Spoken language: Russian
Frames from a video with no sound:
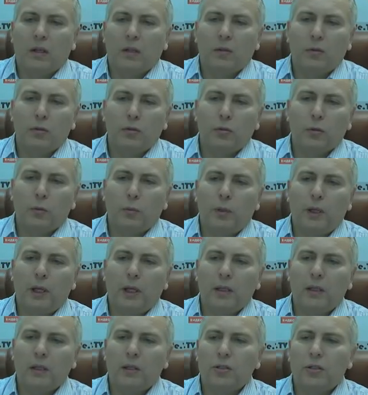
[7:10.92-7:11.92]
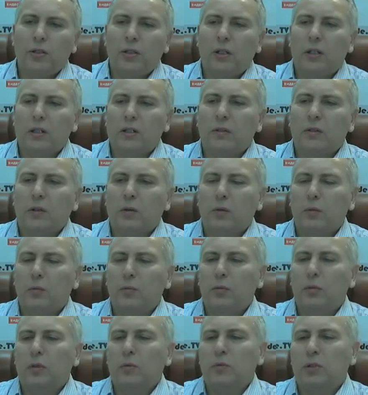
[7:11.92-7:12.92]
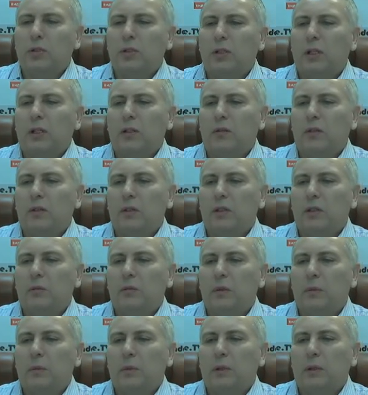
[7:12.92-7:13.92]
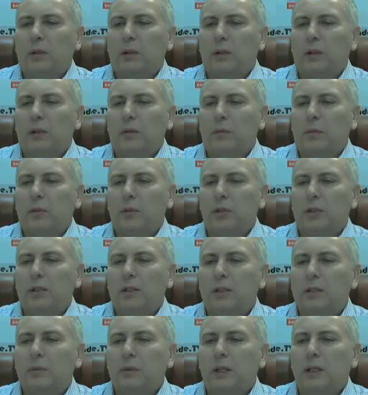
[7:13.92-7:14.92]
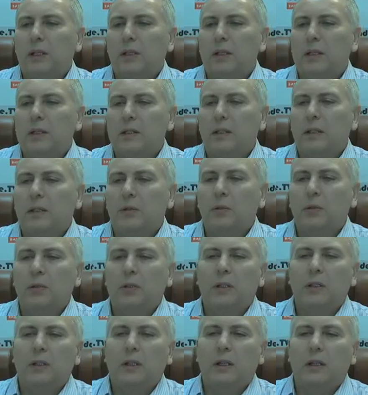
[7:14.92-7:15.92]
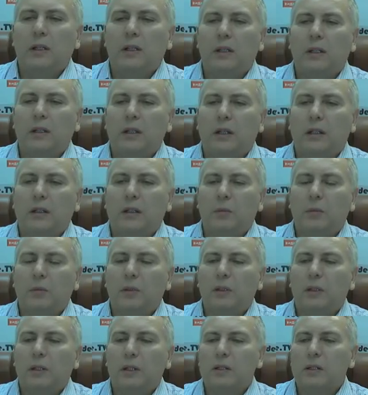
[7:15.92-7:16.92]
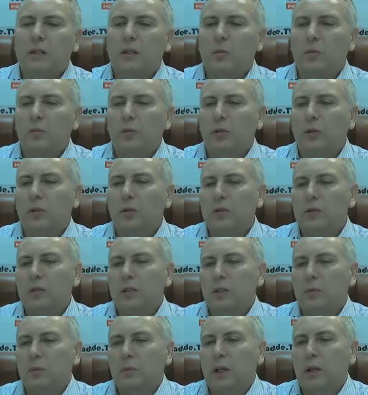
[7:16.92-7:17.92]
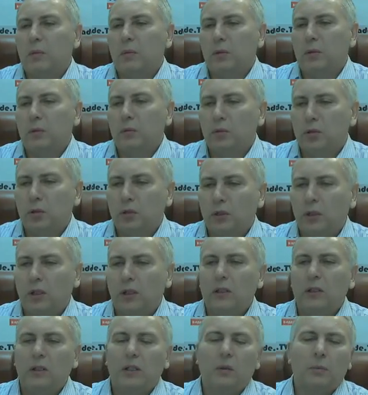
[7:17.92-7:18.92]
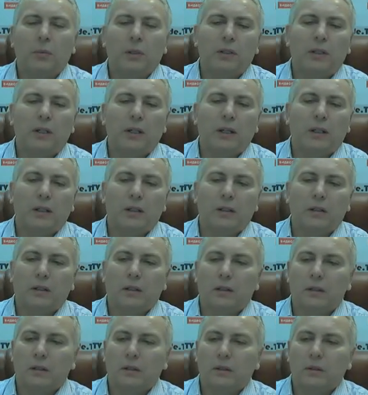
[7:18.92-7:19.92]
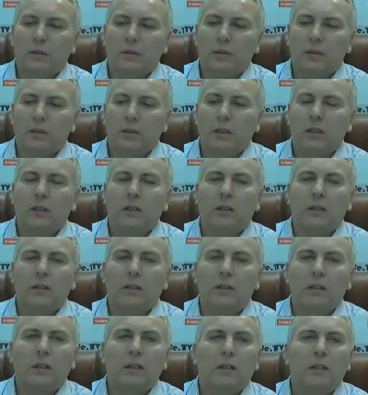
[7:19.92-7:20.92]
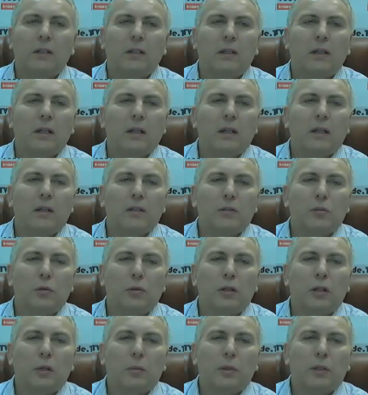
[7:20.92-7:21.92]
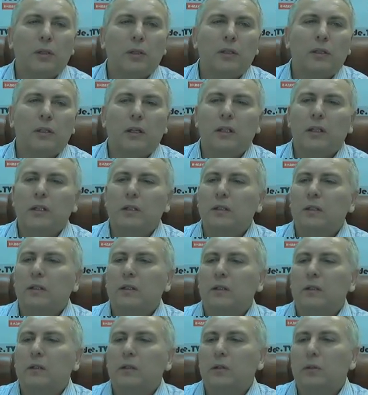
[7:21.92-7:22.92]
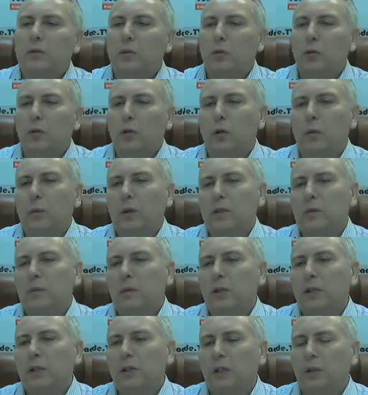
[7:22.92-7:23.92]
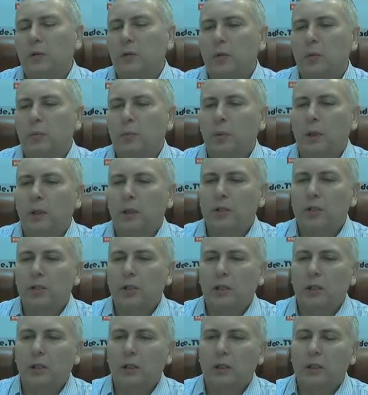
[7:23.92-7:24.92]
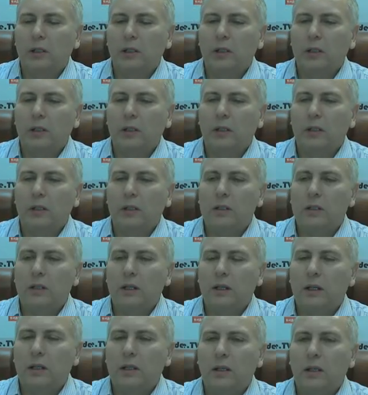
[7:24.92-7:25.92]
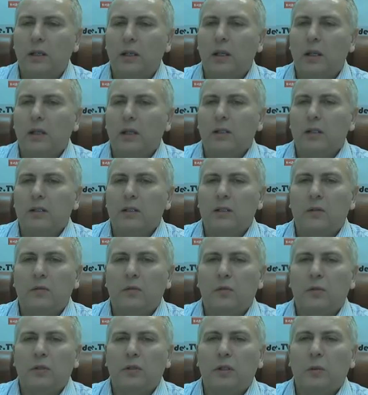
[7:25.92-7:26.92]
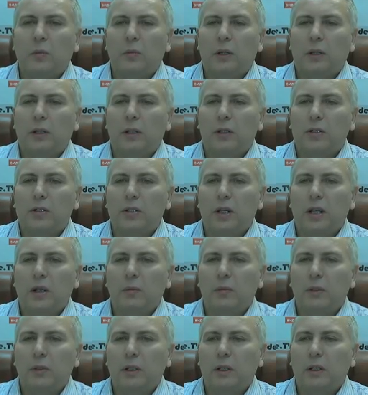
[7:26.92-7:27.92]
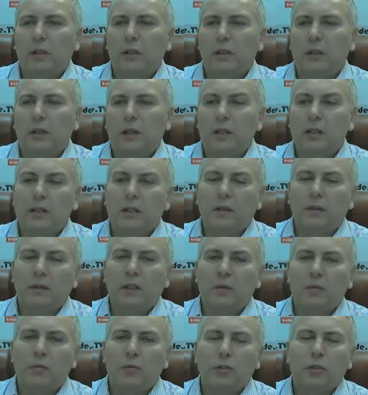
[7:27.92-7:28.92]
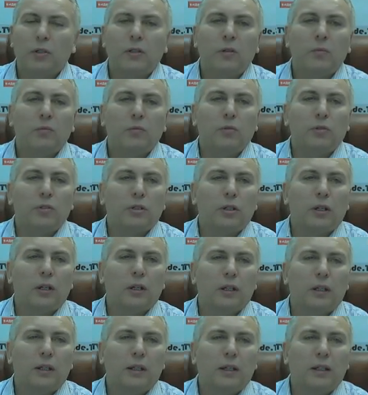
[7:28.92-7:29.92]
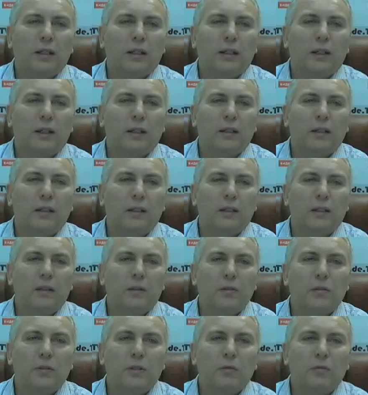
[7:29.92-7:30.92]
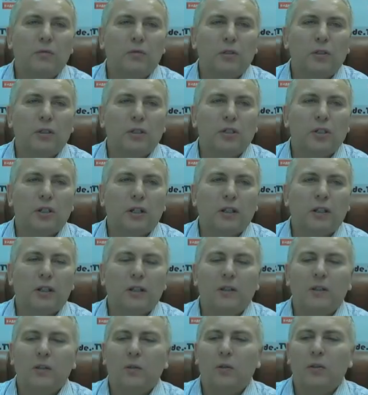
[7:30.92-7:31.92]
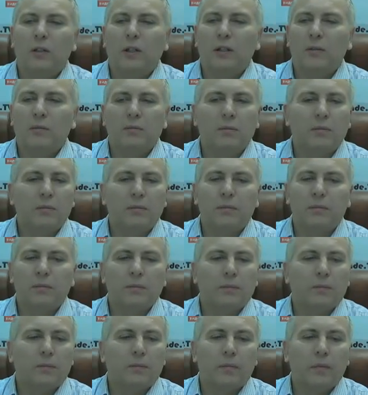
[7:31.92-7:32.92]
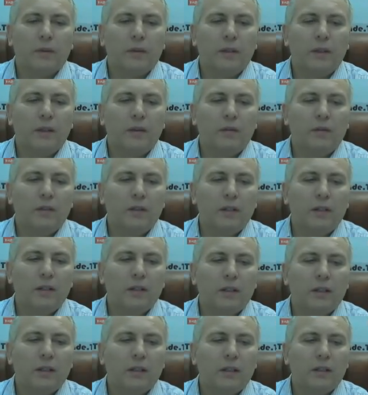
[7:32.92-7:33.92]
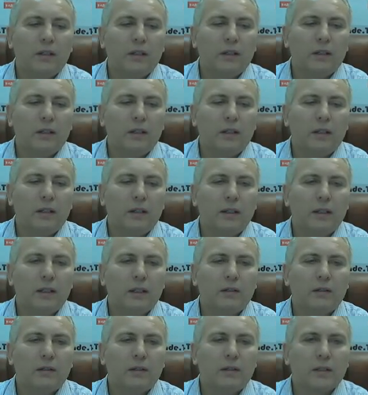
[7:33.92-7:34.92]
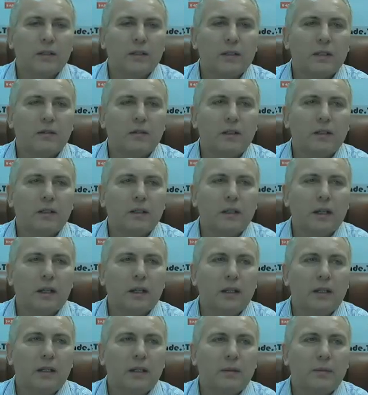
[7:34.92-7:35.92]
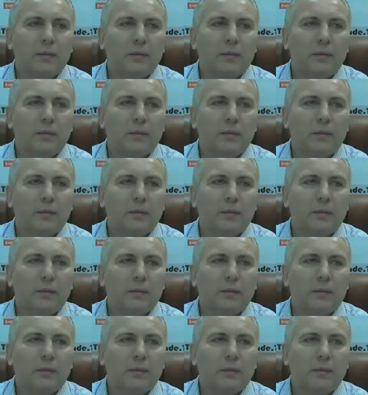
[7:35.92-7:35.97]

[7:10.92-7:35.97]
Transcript: Ну что, пятничный разворот будем ждать, видимо, пока. Потому что если, смотрите, если на той неделе как-то было разнобой, то здесь прямо, ну, 4 дня подряд так сильно, сильные. Сколько по неделе сделал он? Ой, посмотрите, какой положительный недельный заряд. Сегодня продолжаем тренд, а завтра может немножко и откатить. Но сегодня шортить доллар м м-м, -м, не видно никаких для этого оснований, коллеги.